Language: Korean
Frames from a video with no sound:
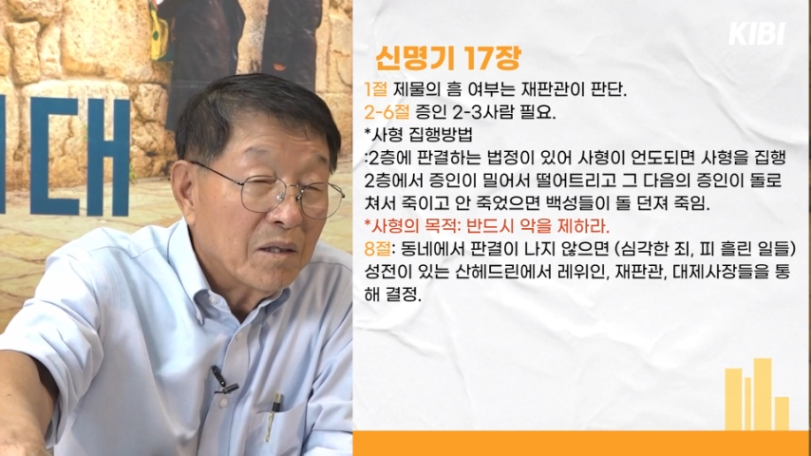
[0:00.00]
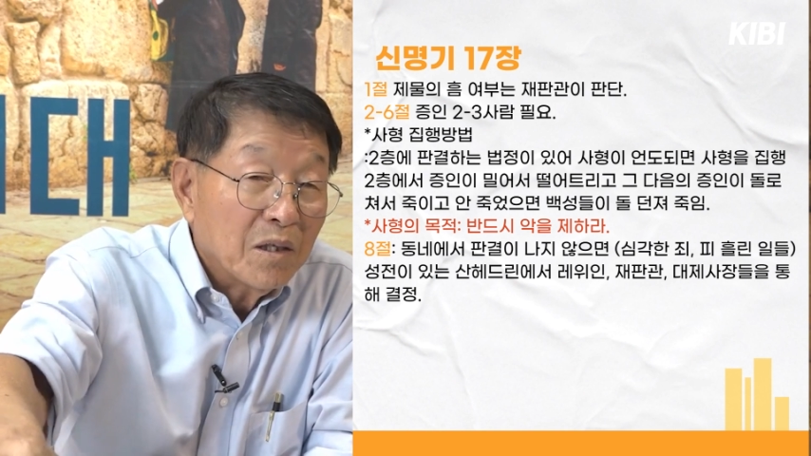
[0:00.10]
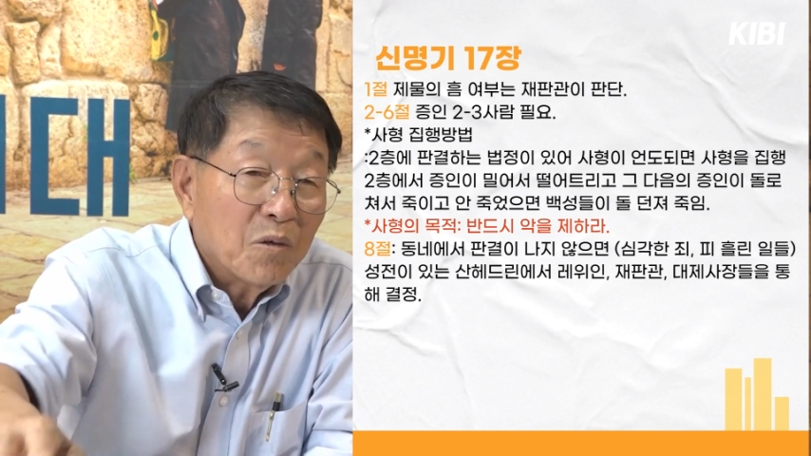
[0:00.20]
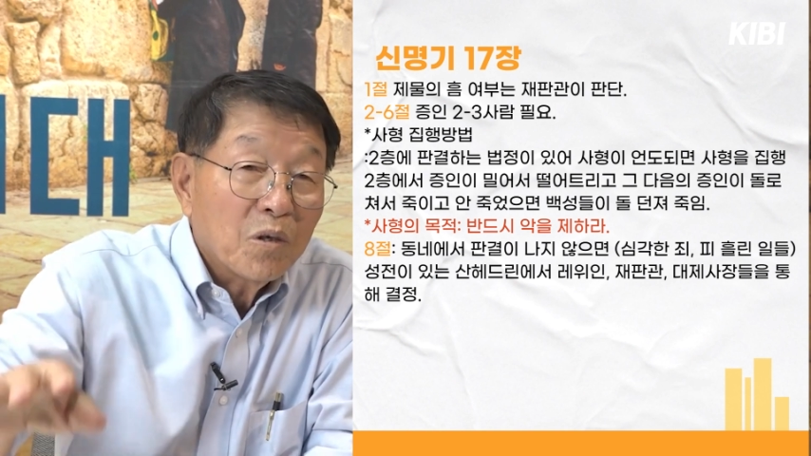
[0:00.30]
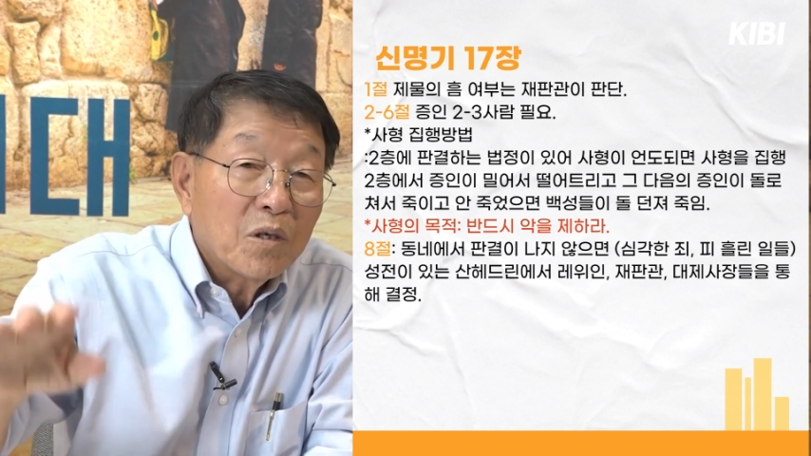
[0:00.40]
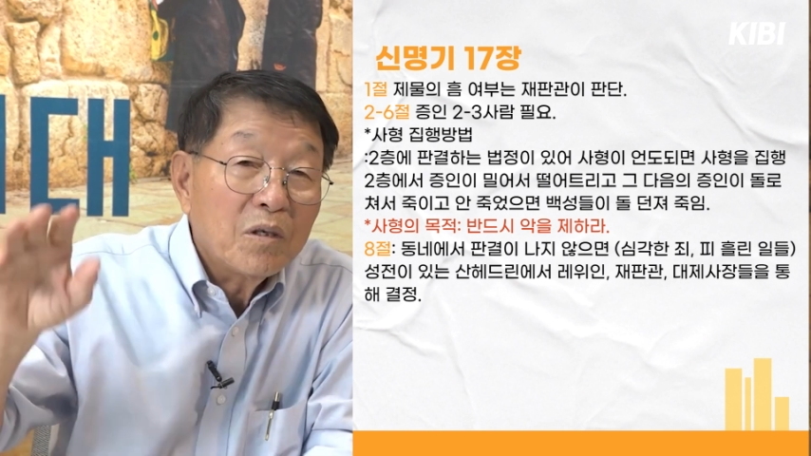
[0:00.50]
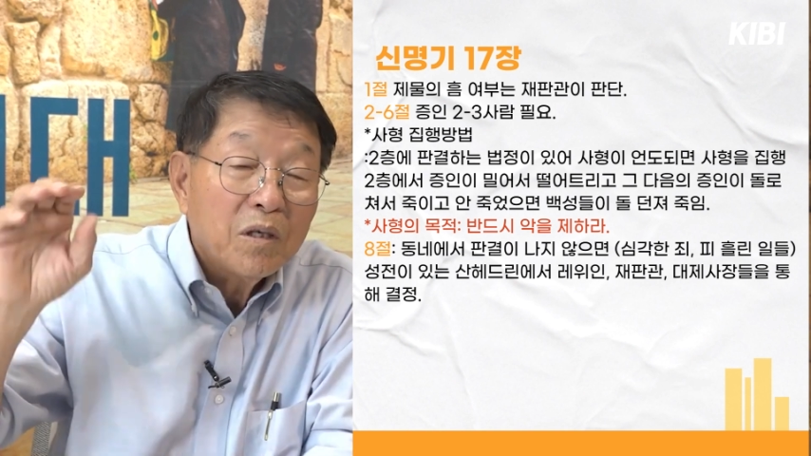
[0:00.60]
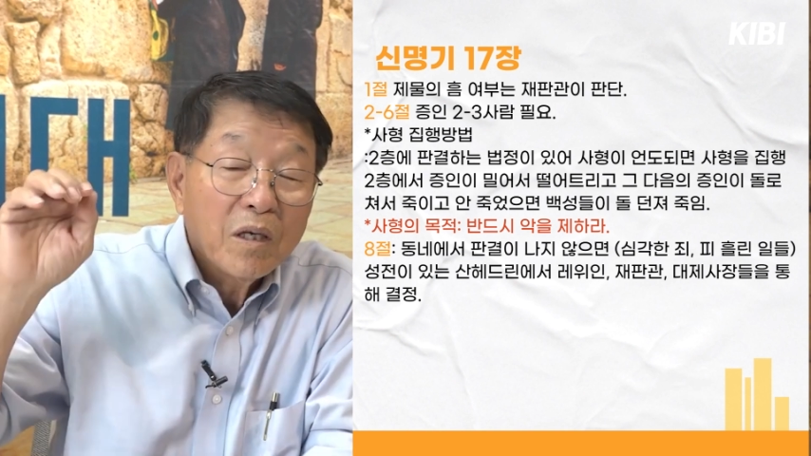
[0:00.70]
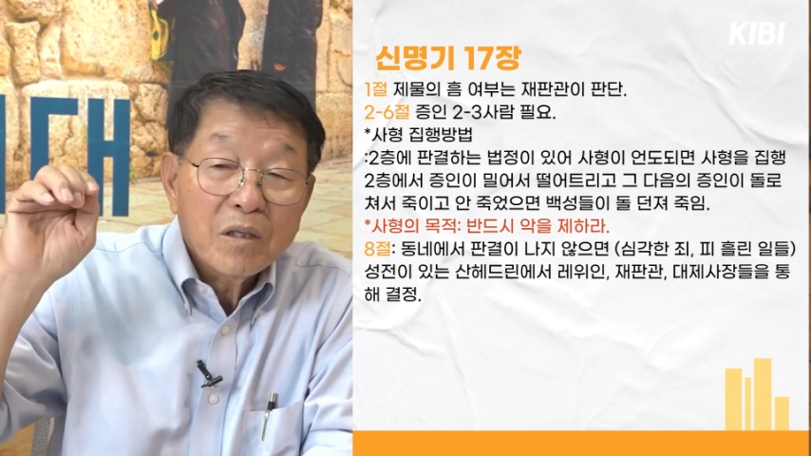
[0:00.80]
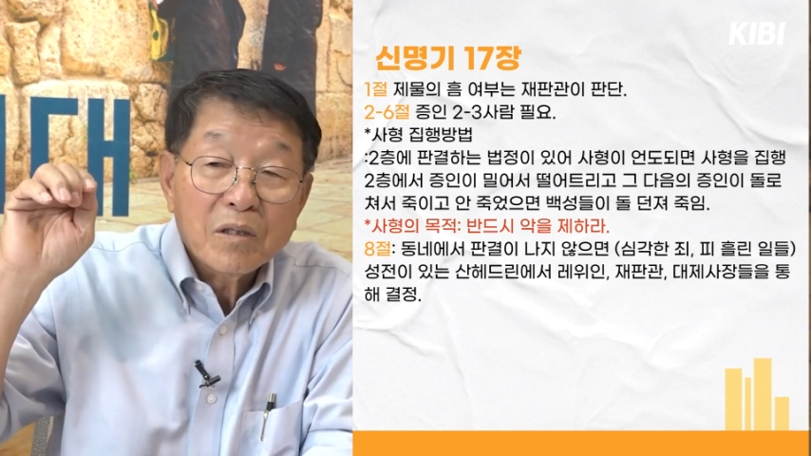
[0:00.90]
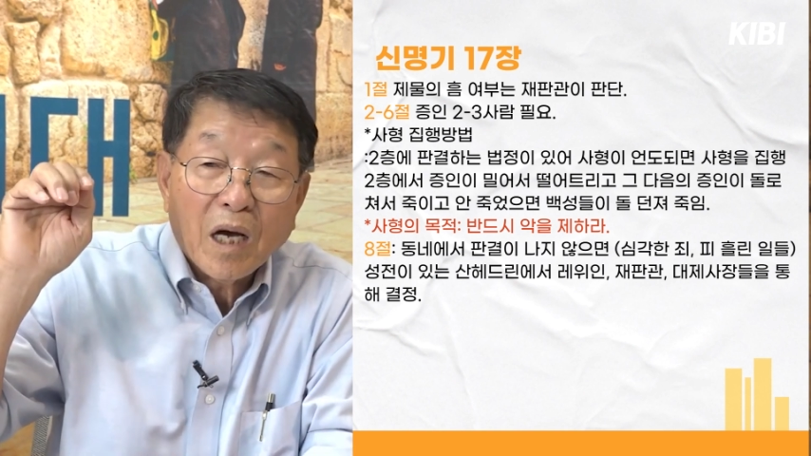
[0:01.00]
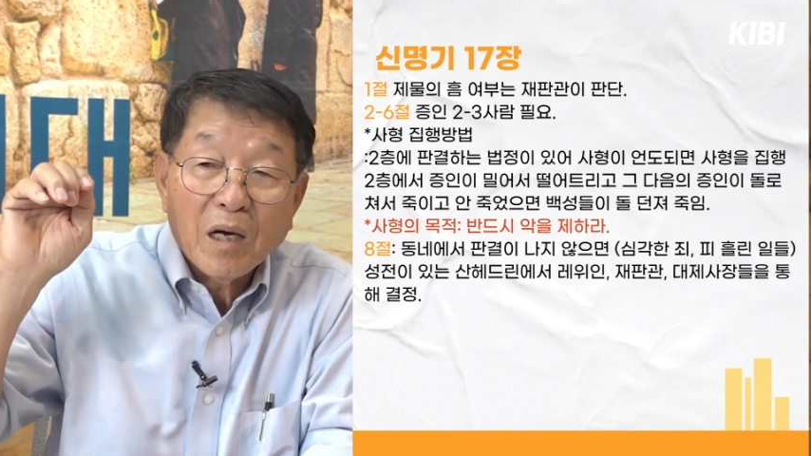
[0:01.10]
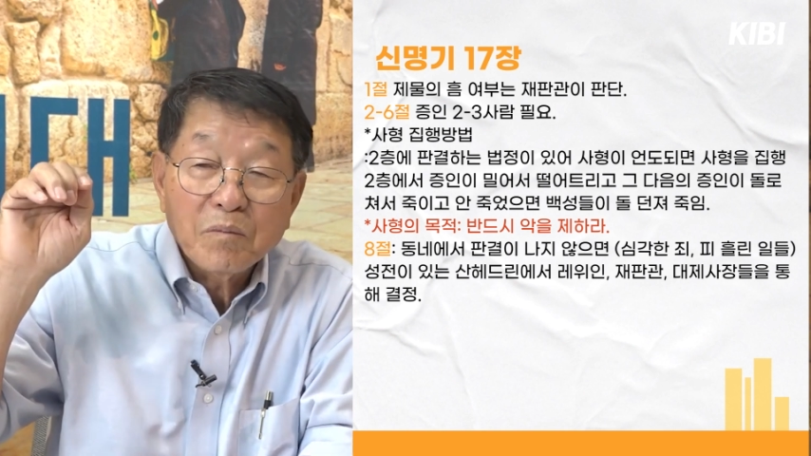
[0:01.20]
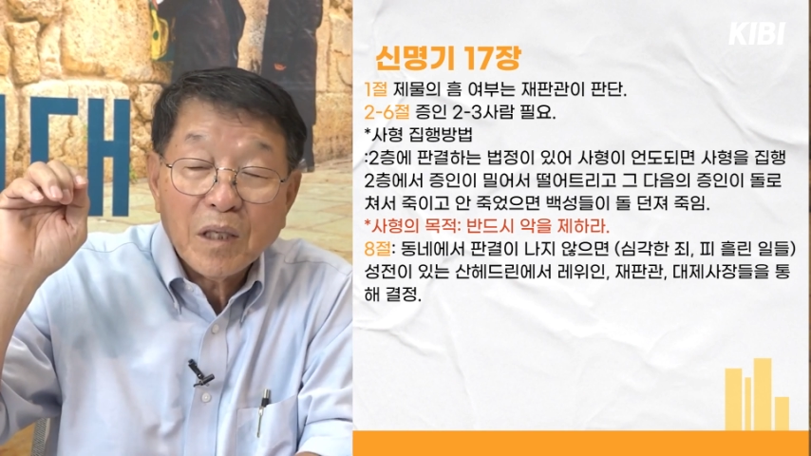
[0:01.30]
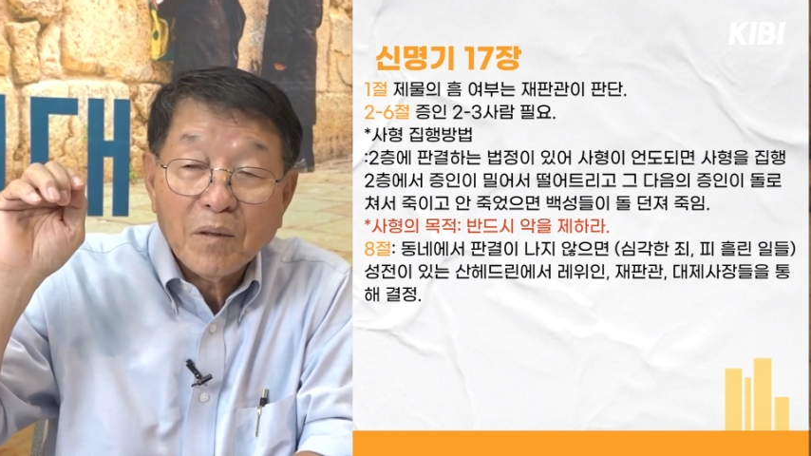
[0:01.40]
그리고는 그
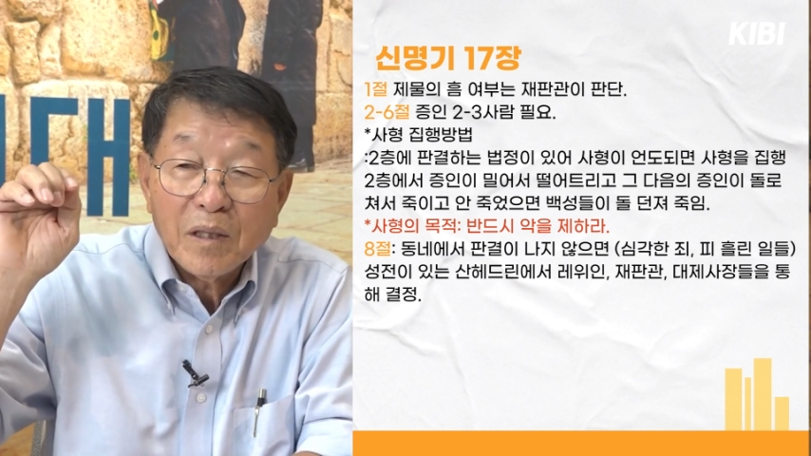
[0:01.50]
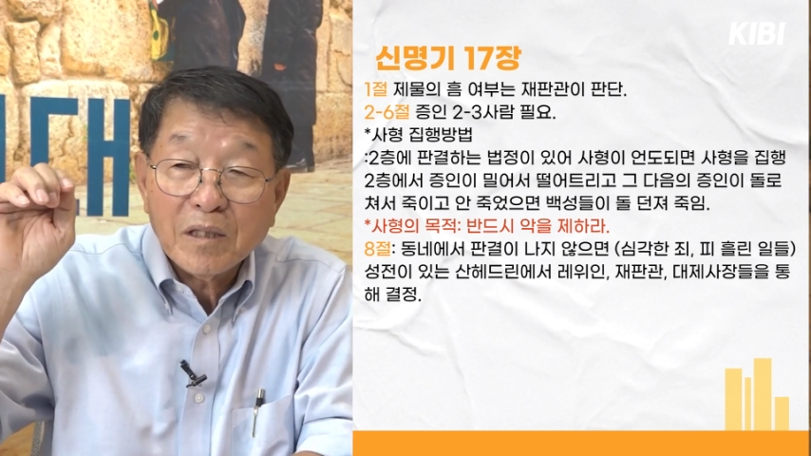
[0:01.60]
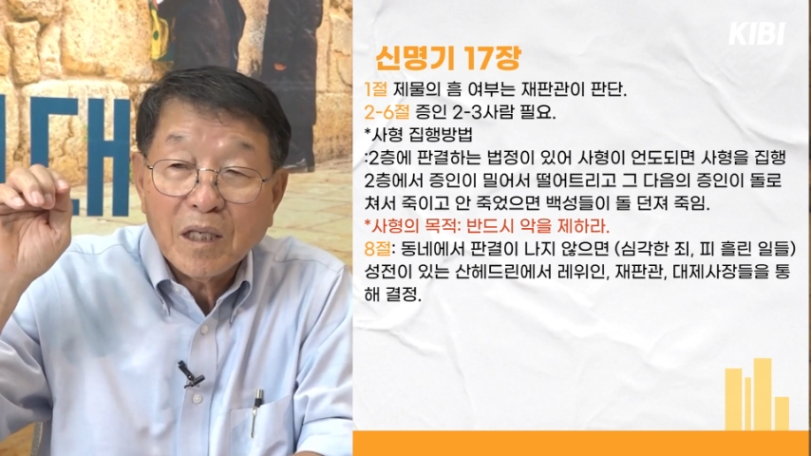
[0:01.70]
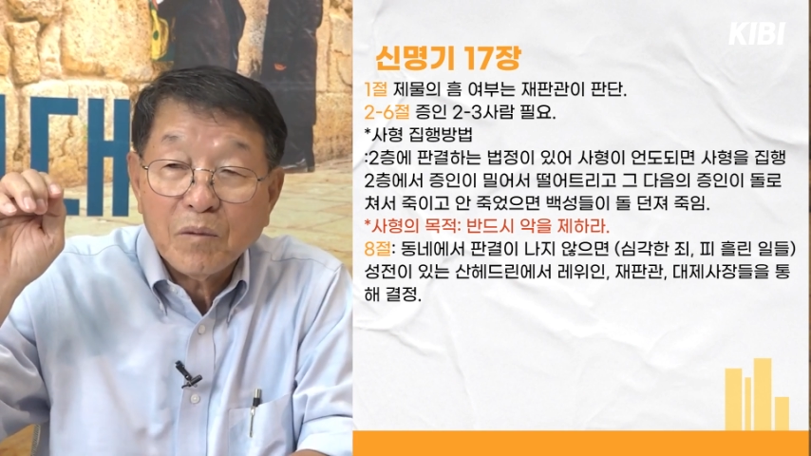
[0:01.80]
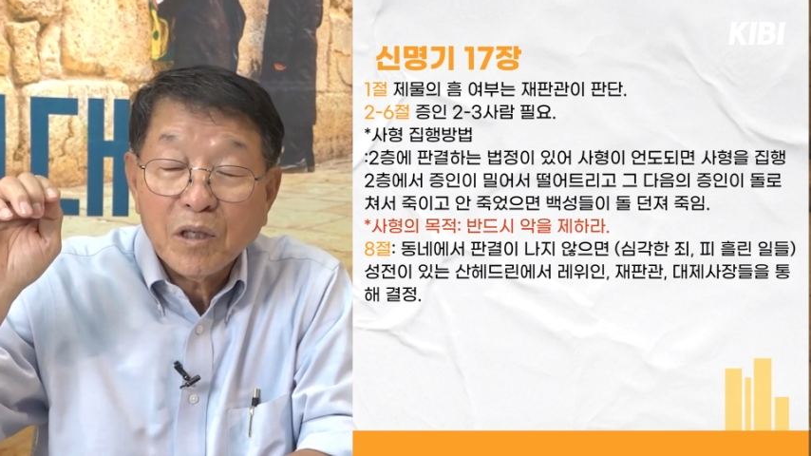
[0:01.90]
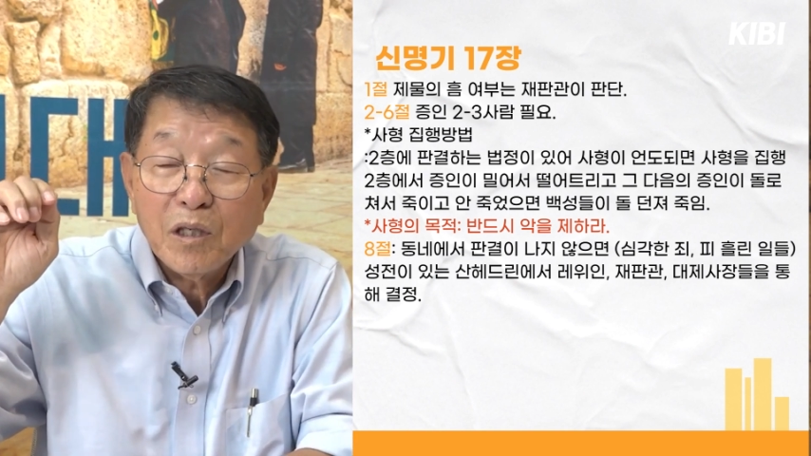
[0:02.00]
다음 사람 한 사람